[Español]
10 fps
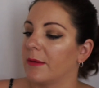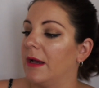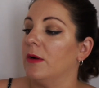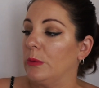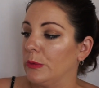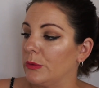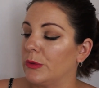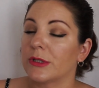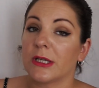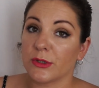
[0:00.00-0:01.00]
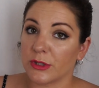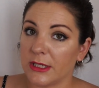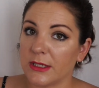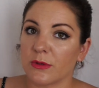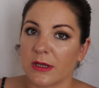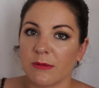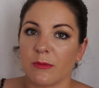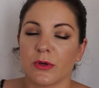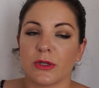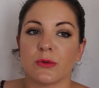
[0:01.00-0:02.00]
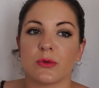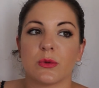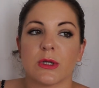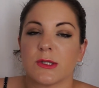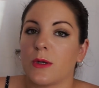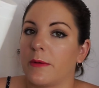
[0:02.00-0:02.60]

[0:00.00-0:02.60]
crema untuosa, eso sí, es una crema un poquito untuosa,